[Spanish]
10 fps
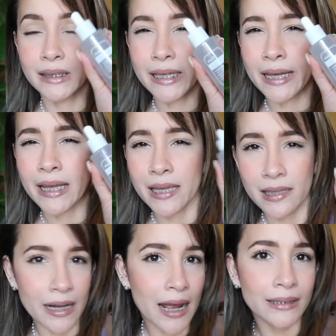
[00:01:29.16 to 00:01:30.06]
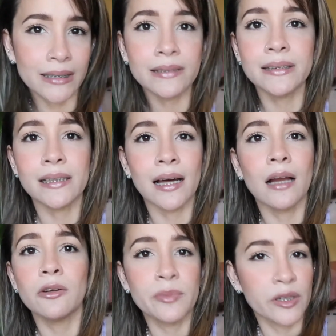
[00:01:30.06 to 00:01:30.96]
te hidrata y te
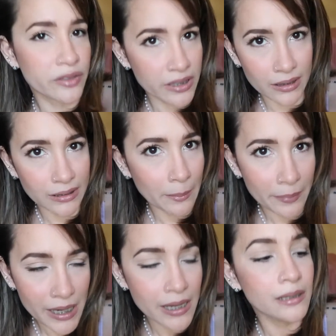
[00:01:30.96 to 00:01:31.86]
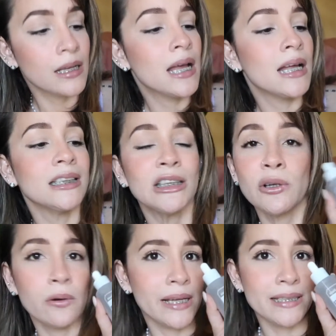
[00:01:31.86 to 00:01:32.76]
da luminosidad también
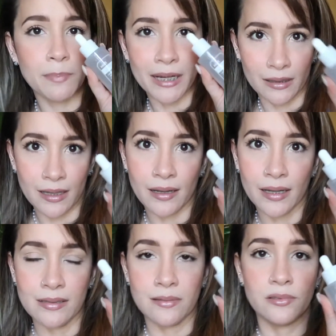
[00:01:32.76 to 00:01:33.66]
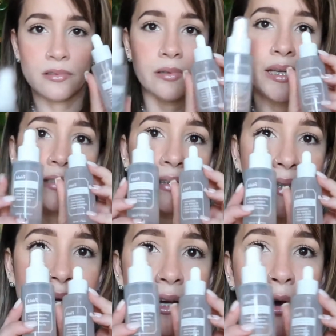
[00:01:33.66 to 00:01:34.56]
no es para nada grasoso.
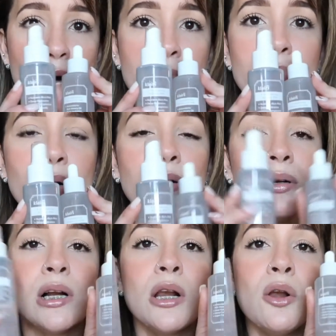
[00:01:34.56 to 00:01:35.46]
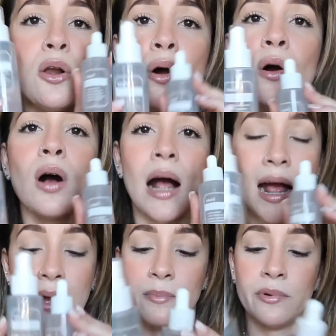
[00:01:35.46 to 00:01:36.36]
Este combo lo
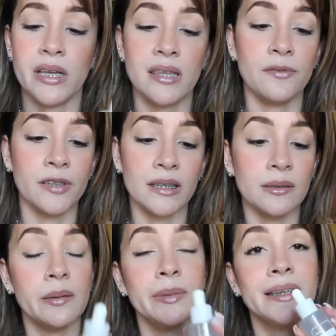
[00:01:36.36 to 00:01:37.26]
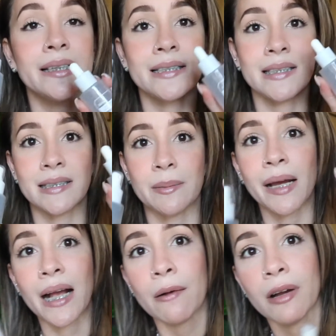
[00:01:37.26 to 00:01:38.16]
amo y definitivamente que si se me
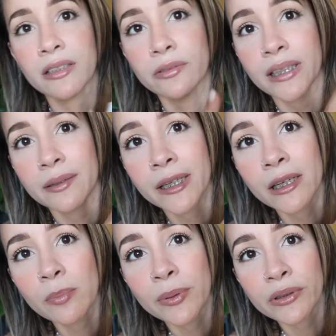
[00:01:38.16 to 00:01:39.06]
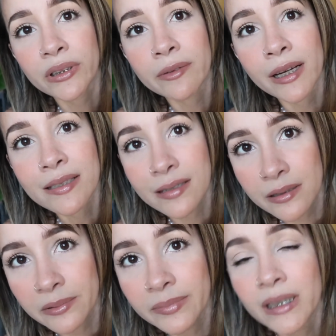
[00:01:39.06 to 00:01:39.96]
acaba, Yo ustedes ven por dónde va el
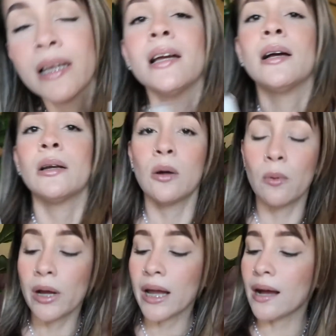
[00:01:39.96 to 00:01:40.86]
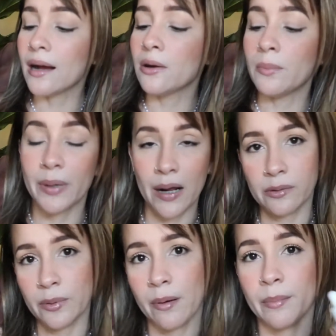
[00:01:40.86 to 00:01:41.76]
serum, lo voy a comprar
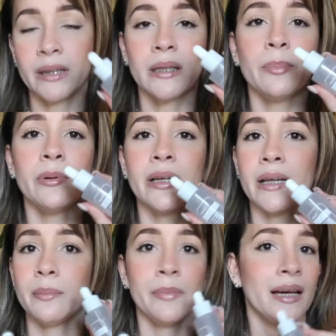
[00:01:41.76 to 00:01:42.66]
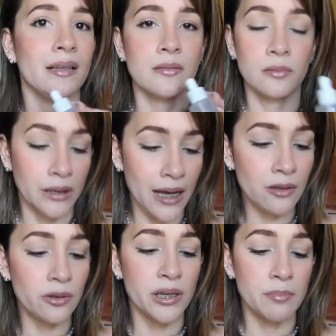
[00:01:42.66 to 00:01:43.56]
nuevamente porque me ha
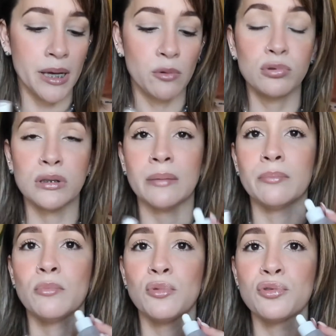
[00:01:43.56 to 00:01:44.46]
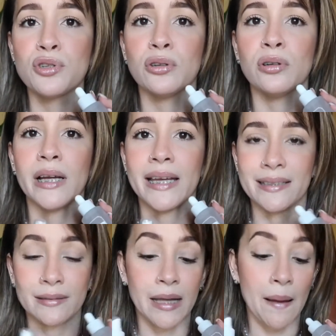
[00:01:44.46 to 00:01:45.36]
resultado y me gusta mucho
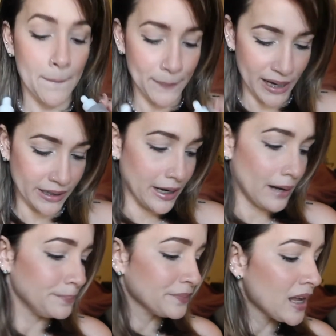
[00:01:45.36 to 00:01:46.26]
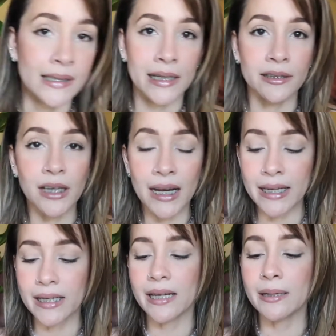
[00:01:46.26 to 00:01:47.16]
esta marca. Siguiendo la
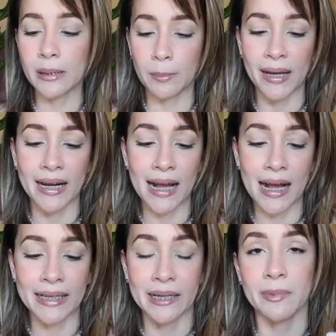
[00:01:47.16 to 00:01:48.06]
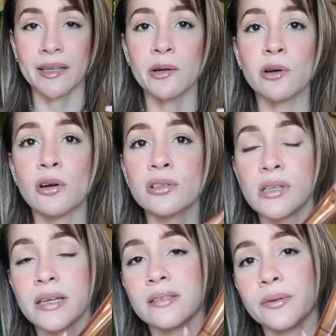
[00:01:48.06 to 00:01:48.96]
línea, para crema de ojos
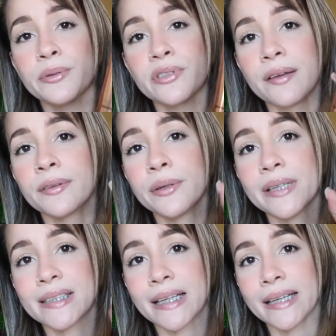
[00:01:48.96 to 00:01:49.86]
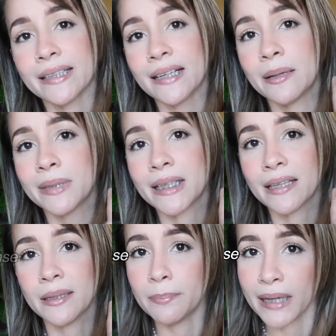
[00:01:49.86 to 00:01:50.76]
estoy usando esta que es de la
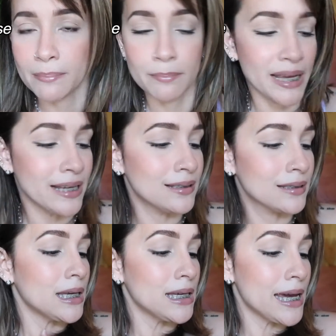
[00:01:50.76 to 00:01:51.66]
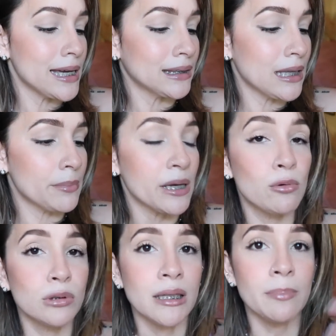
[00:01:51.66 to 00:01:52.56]
marca de Plan Base y esta me
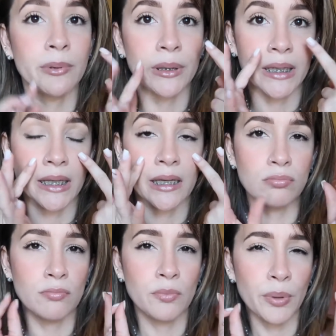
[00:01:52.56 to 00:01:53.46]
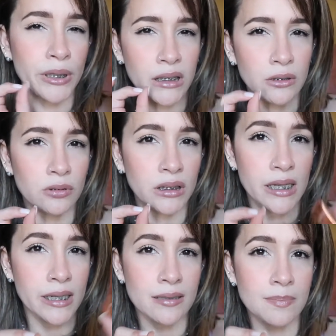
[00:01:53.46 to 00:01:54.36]
gusta porque un poquitito
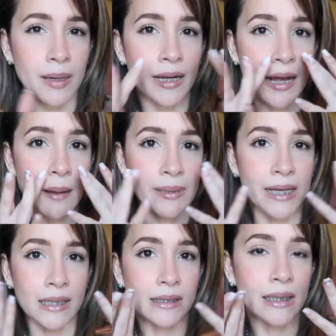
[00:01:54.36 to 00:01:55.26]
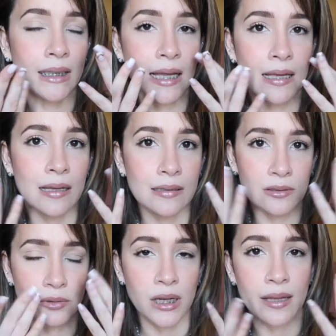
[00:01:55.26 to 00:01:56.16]
tienes para aplicarte en la
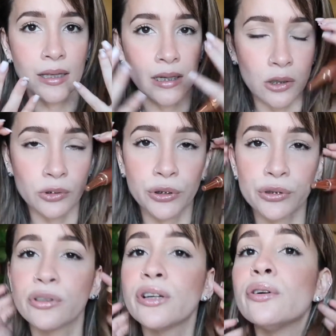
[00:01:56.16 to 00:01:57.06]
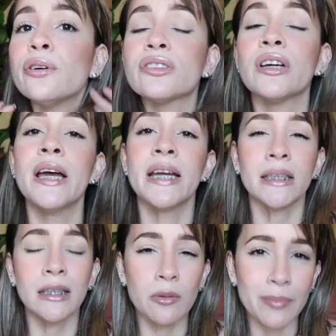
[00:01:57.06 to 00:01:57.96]
zona del contorno de ojos
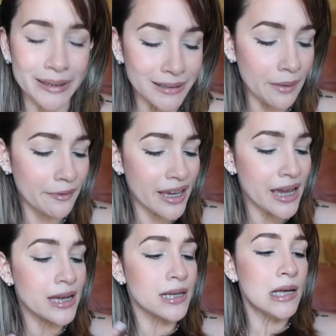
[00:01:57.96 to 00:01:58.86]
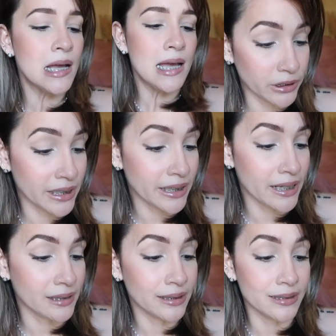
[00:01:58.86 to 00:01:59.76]
y te lo humecta bien, tiene
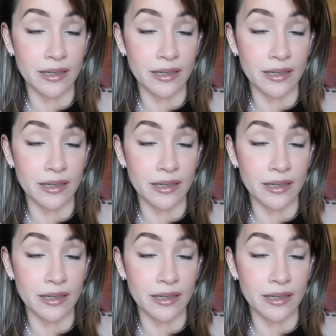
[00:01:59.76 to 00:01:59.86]
ingredientes